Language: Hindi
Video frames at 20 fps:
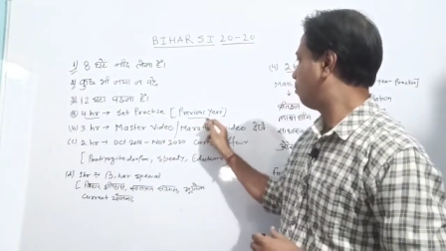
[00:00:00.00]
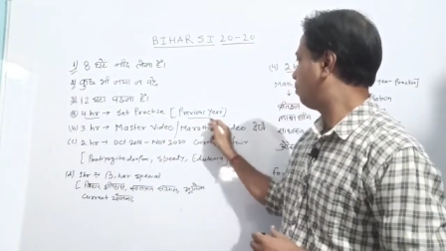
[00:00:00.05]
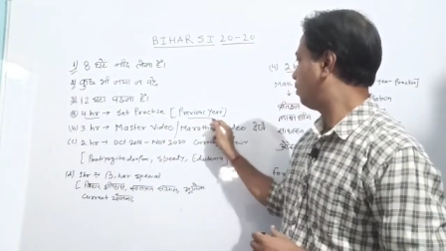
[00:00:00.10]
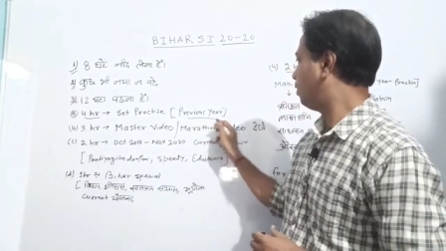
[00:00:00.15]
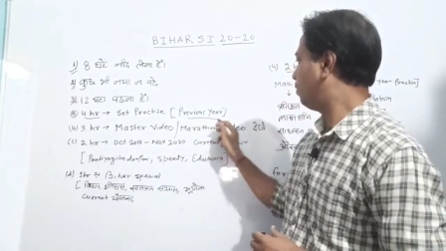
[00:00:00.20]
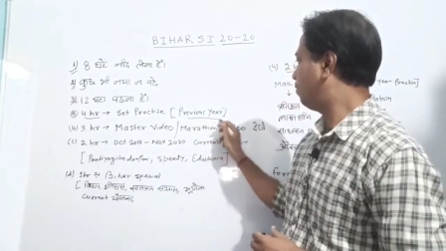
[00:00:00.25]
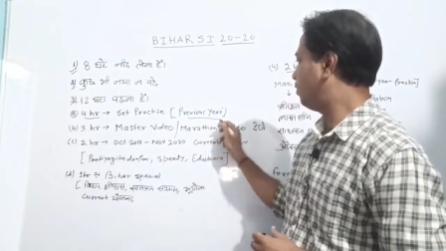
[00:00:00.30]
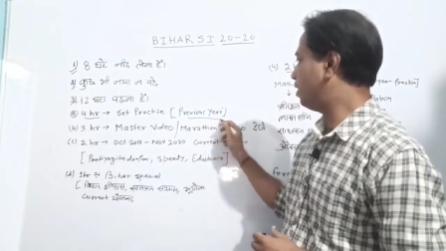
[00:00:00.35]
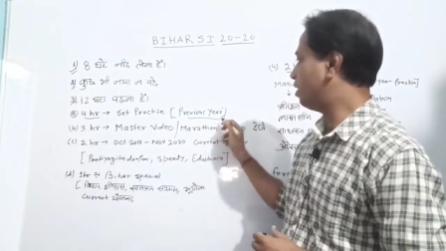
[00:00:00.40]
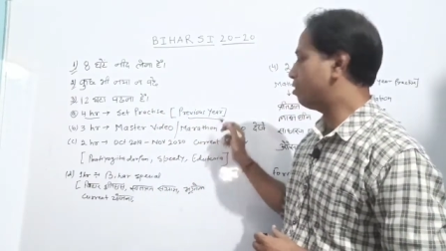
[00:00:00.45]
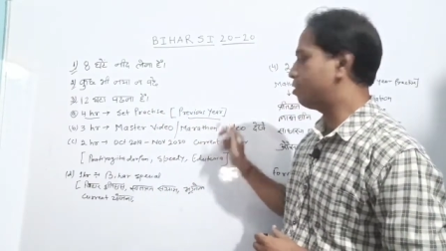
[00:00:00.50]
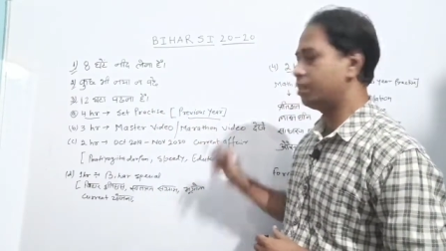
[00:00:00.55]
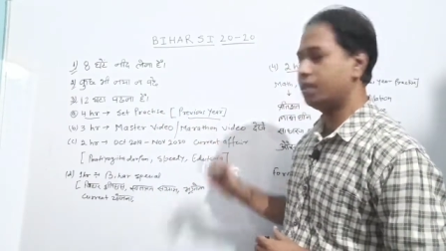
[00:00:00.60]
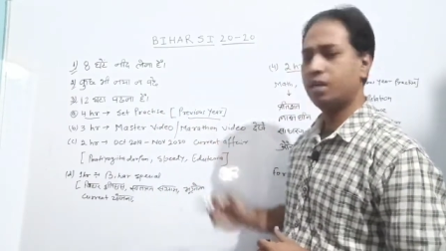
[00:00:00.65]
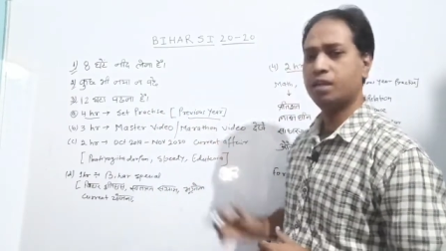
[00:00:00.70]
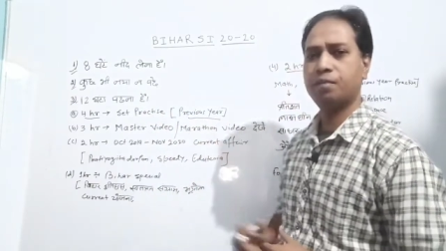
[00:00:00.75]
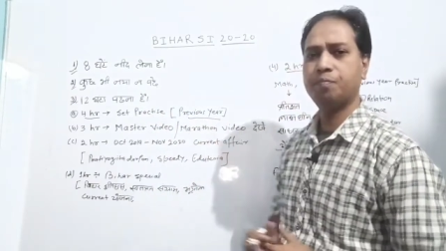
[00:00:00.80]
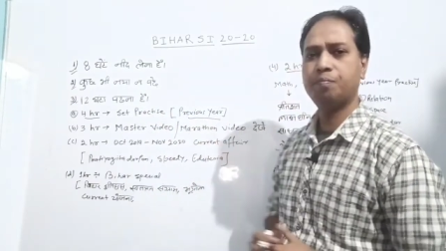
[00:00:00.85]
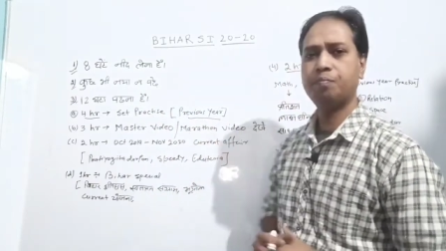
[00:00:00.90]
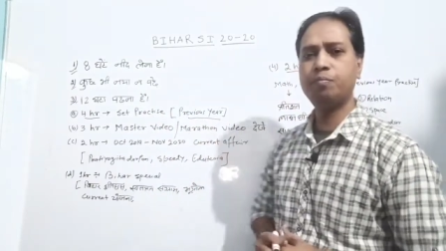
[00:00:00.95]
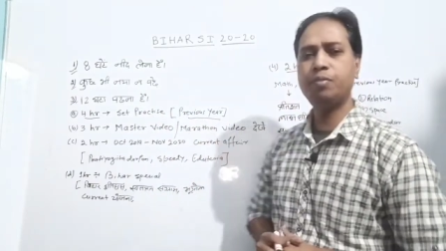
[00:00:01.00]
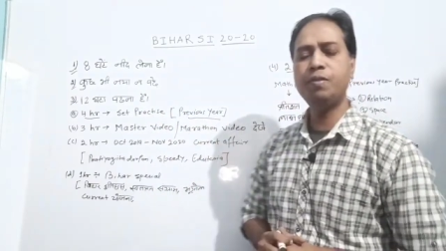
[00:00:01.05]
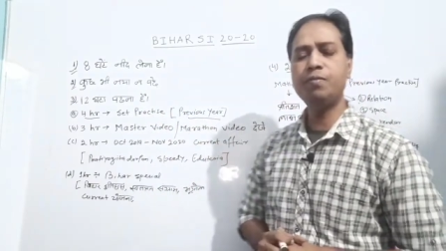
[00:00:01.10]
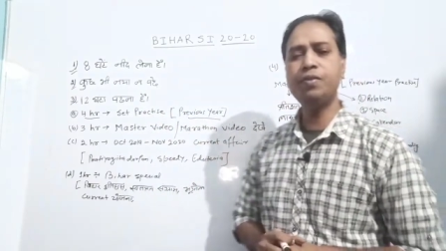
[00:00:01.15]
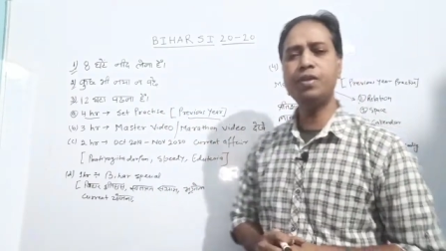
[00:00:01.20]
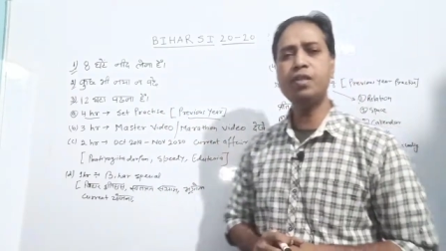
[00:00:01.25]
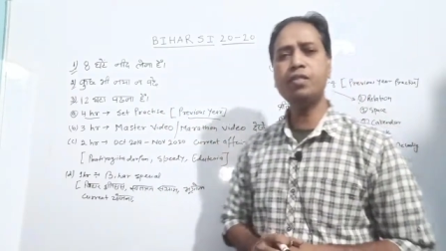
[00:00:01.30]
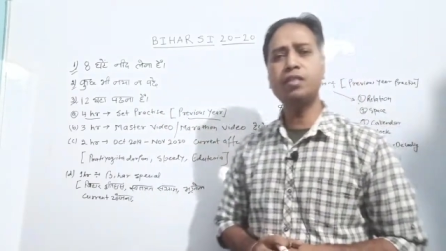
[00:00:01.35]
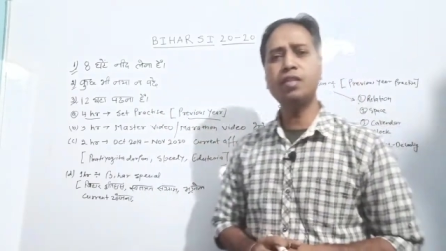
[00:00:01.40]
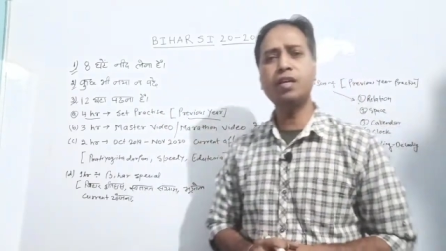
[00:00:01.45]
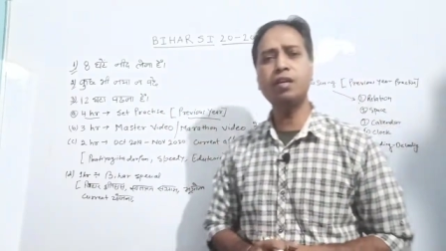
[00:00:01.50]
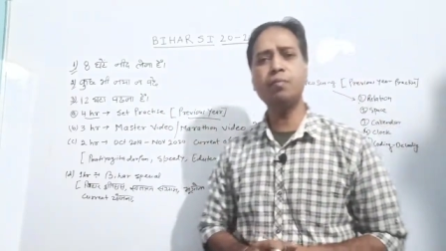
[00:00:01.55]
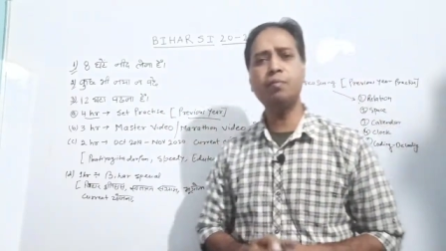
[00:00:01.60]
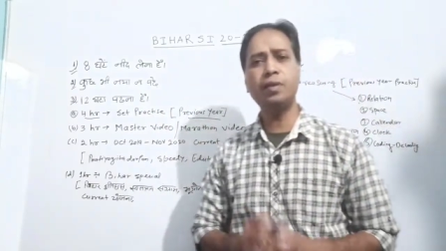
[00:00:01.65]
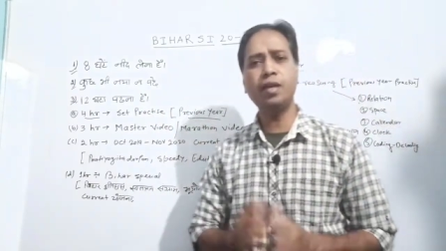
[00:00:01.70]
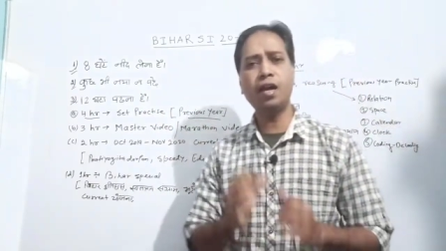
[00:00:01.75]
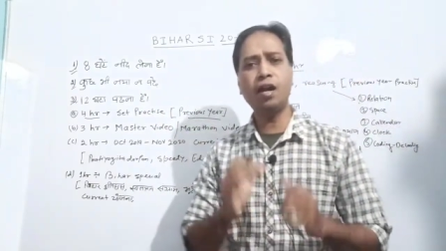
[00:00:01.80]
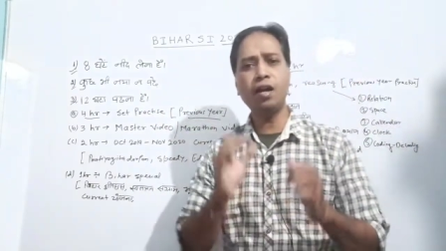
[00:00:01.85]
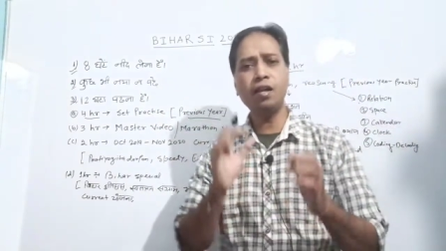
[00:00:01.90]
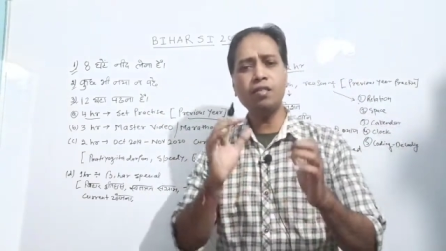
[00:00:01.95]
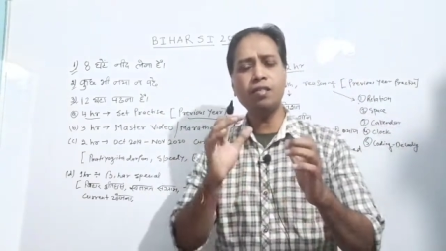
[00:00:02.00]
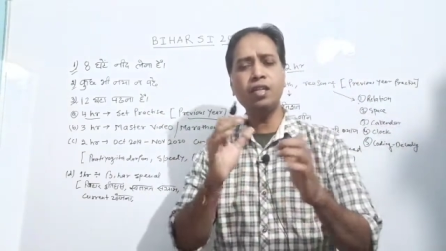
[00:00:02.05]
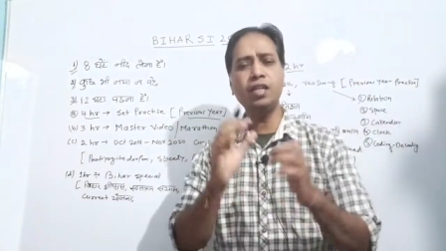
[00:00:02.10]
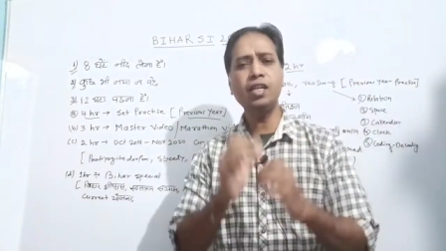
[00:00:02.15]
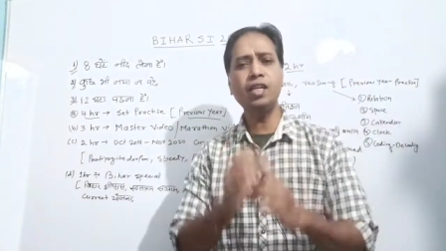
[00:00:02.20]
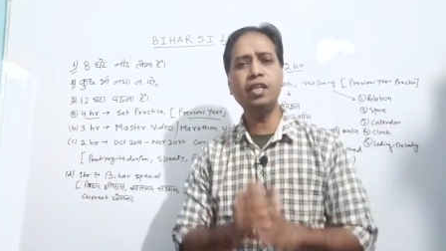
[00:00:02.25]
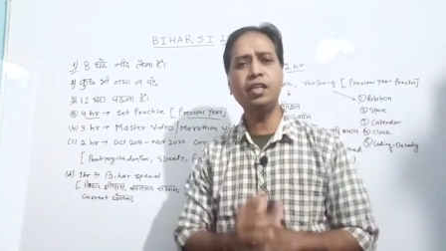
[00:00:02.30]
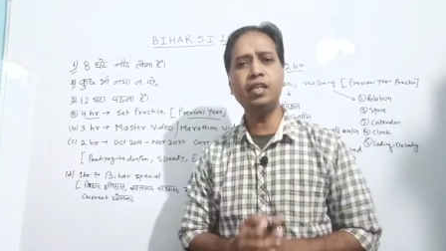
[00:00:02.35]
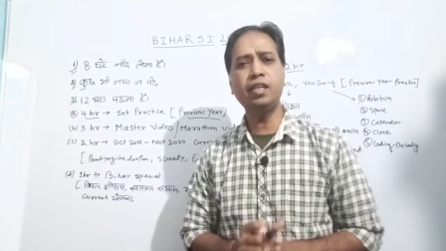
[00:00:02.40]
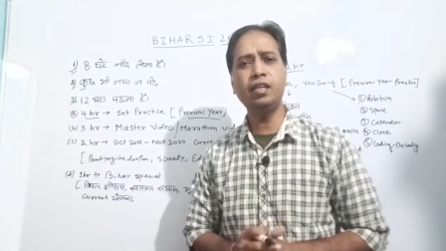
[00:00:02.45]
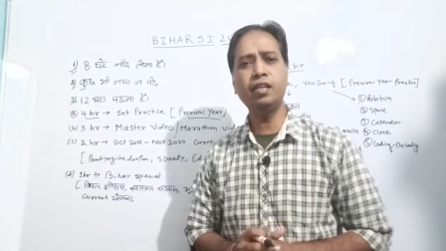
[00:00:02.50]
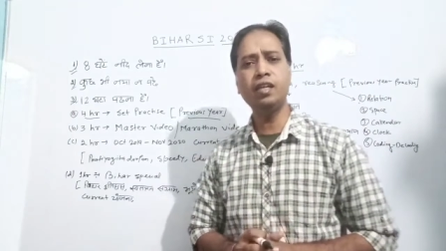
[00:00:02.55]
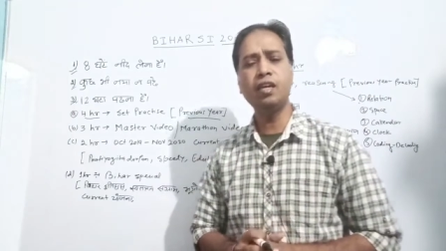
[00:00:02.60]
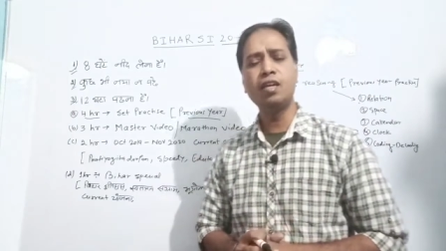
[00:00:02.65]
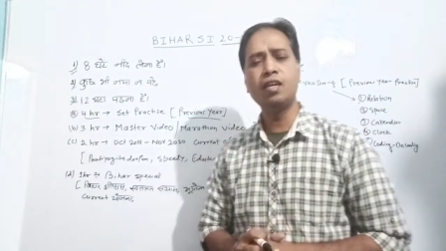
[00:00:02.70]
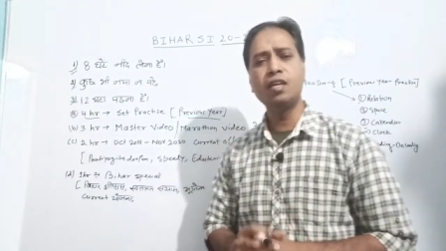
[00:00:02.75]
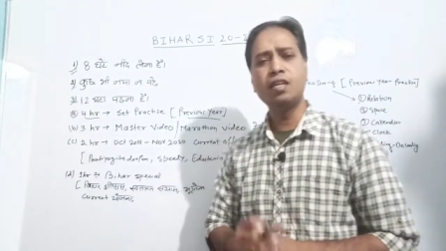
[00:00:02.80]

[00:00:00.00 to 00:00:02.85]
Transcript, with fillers: प्रीवियस ईयर प्रीवियस ईयर बिहार से रिलेटेड